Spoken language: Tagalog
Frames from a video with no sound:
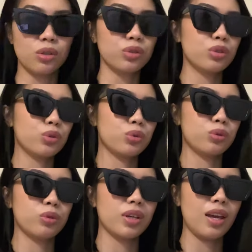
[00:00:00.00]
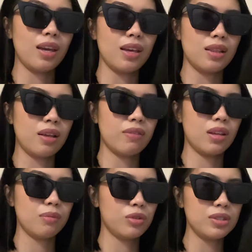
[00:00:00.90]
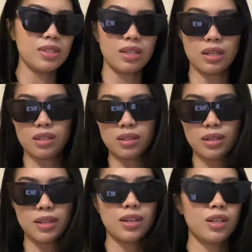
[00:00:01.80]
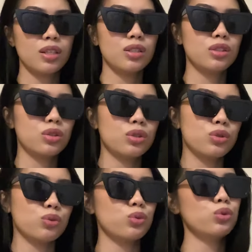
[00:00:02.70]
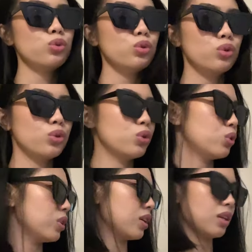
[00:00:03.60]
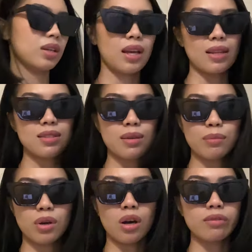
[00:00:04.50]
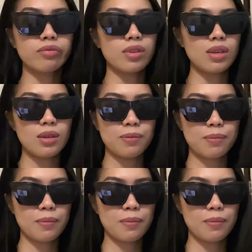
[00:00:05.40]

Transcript: go to K11 Museum to get some coffee.